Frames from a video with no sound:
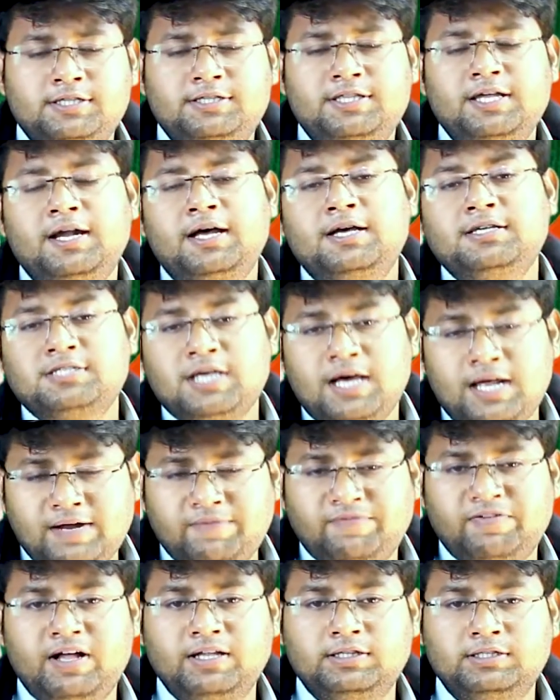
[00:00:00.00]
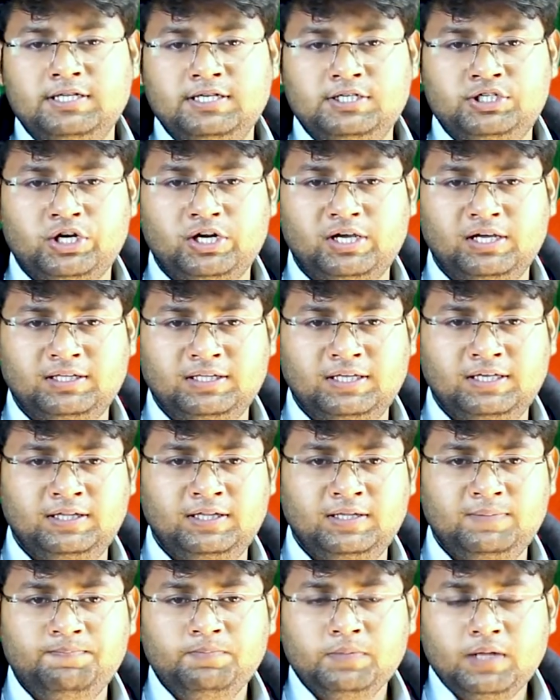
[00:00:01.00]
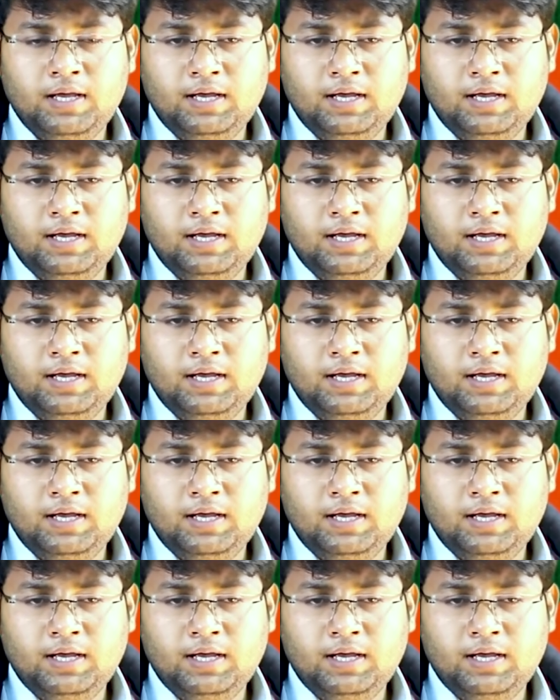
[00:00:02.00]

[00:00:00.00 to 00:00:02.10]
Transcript: सत्तर हज़ार अफराद ने शिरकत की थी